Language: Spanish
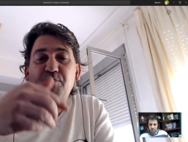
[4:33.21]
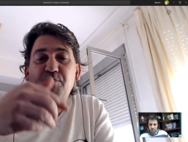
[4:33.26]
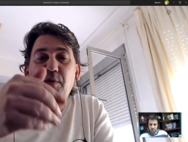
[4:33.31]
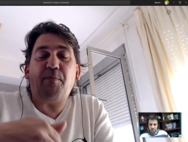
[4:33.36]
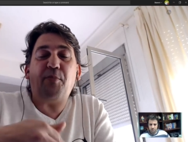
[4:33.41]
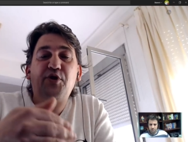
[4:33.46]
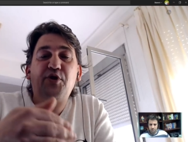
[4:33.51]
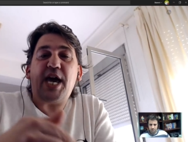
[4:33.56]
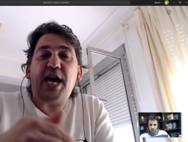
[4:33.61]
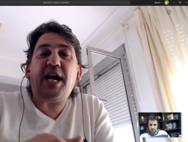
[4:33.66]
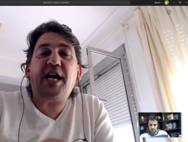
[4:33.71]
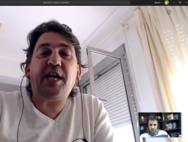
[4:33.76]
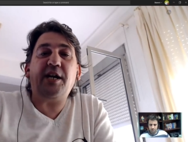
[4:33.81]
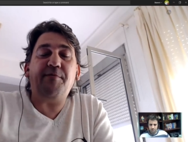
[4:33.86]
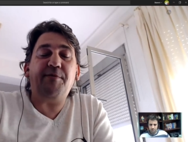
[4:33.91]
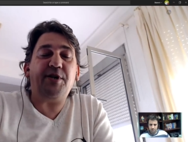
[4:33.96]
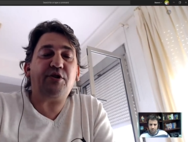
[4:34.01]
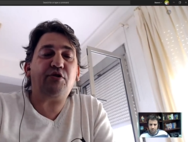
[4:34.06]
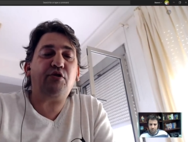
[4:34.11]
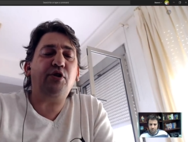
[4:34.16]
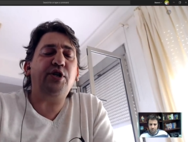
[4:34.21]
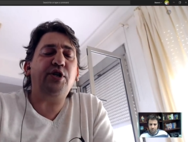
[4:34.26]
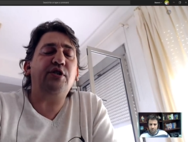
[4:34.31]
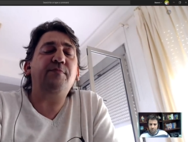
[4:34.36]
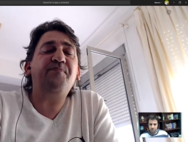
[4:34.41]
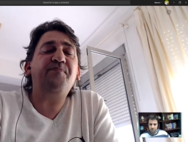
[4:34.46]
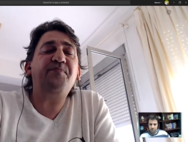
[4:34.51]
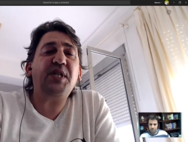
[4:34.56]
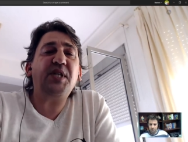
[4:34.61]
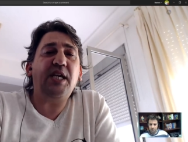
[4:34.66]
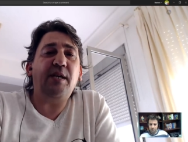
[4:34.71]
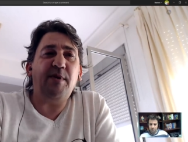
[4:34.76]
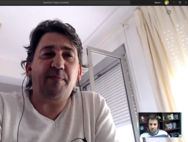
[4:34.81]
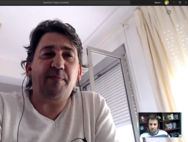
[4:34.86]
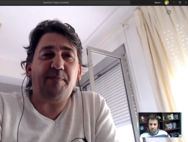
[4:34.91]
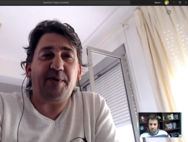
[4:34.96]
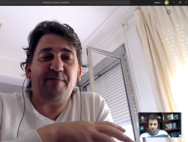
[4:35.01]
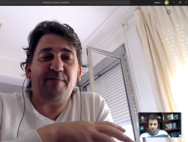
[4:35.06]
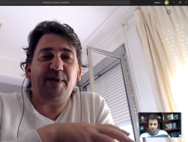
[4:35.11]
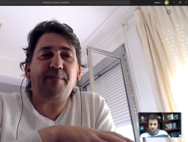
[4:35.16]
pues podías escribir código. Y
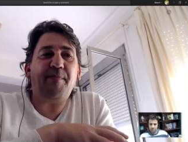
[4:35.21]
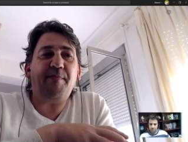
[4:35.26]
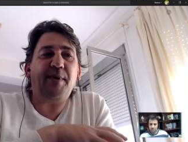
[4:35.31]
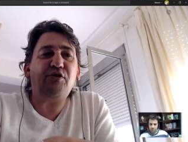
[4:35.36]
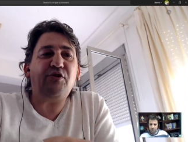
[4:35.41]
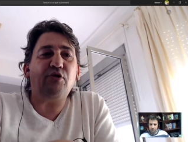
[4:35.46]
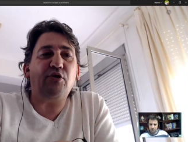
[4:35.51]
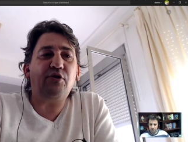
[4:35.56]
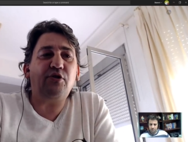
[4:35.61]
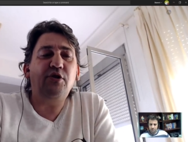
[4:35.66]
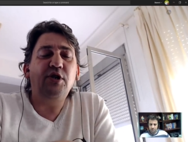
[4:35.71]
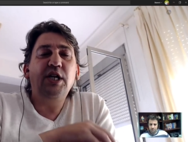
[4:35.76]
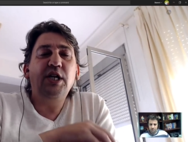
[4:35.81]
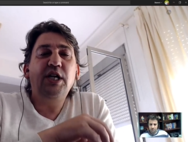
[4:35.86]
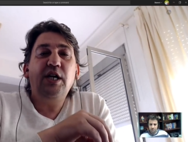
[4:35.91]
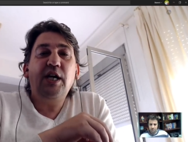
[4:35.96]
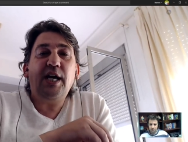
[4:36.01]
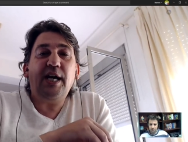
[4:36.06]
mi primer método